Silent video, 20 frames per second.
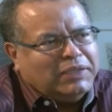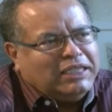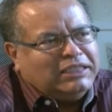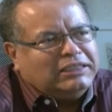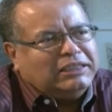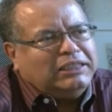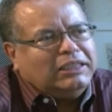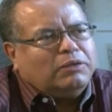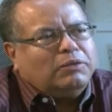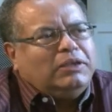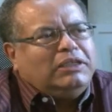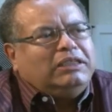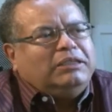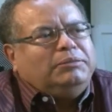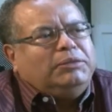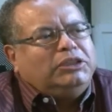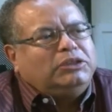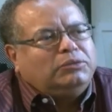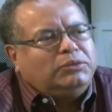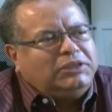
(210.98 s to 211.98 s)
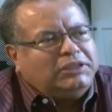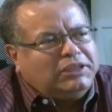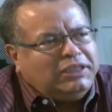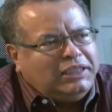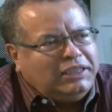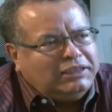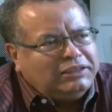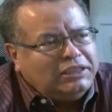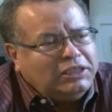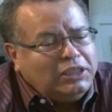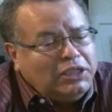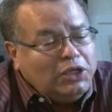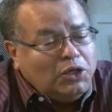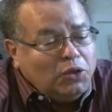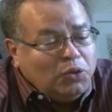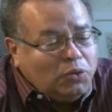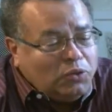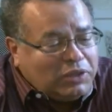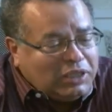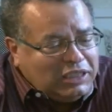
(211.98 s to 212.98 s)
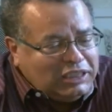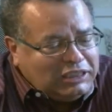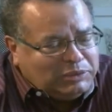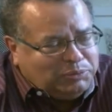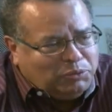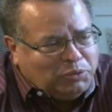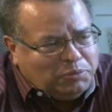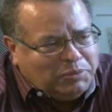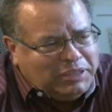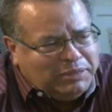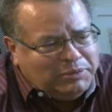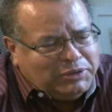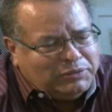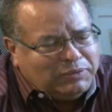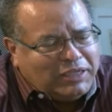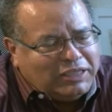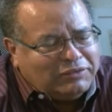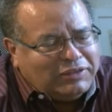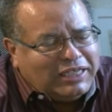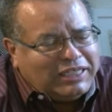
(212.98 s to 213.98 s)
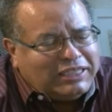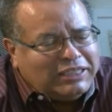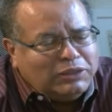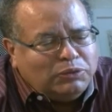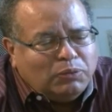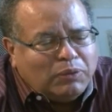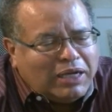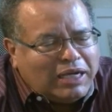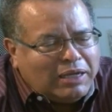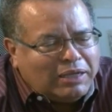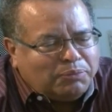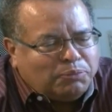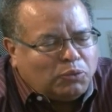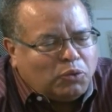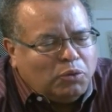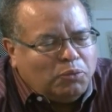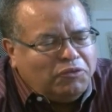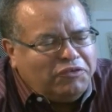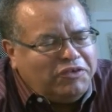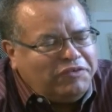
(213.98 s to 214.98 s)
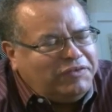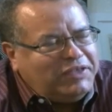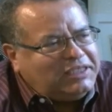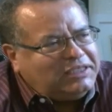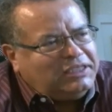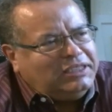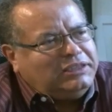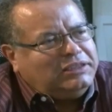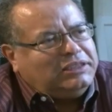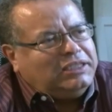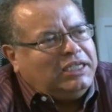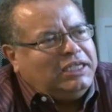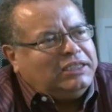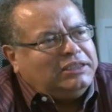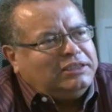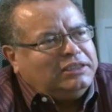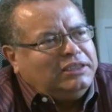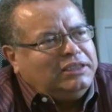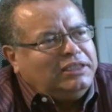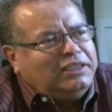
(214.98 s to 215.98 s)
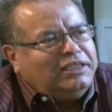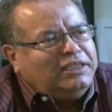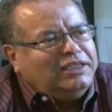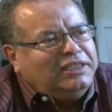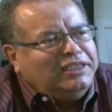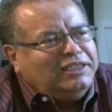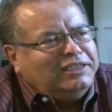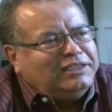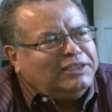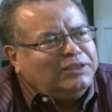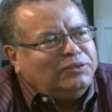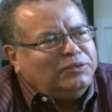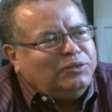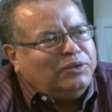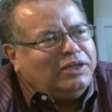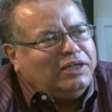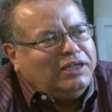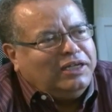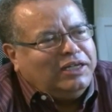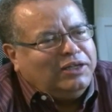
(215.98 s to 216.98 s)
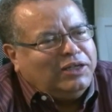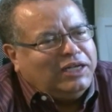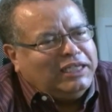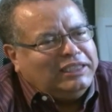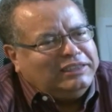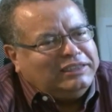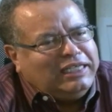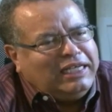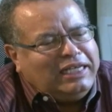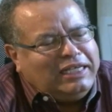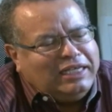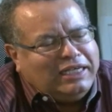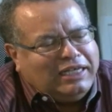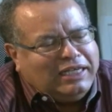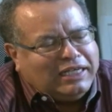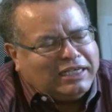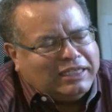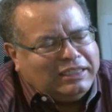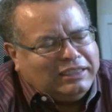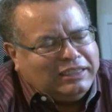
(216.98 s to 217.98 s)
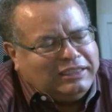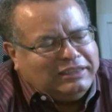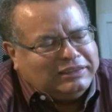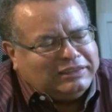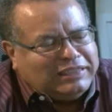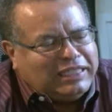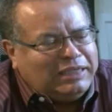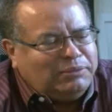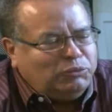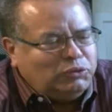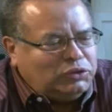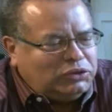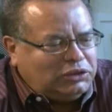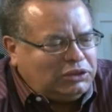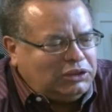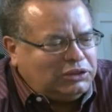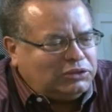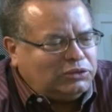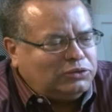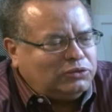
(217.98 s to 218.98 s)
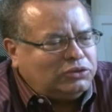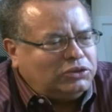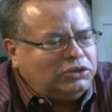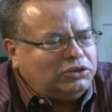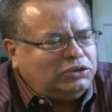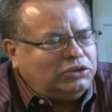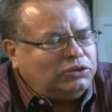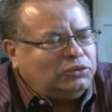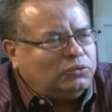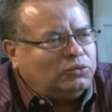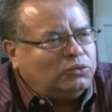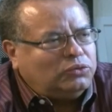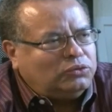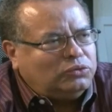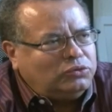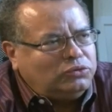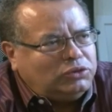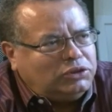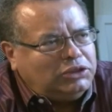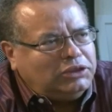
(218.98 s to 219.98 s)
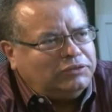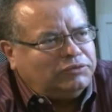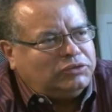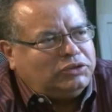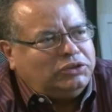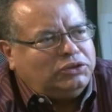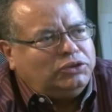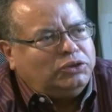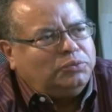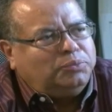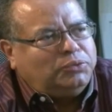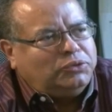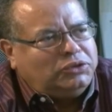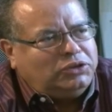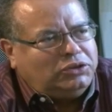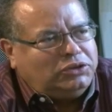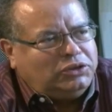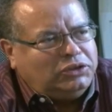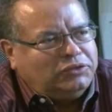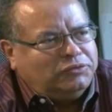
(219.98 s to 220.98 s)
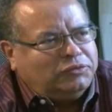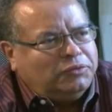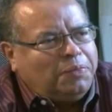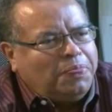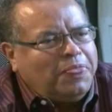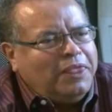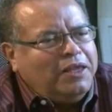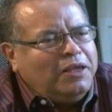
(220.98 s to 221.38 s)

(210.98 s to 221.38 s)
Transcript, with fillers: mais adequadamente com o estresse. Tá o certo. grande problema, Eduardo, é que não há como viver sem estresse. Então, a, a ideia é canalizarmos isso no sentido construtivo, no sentido positivo.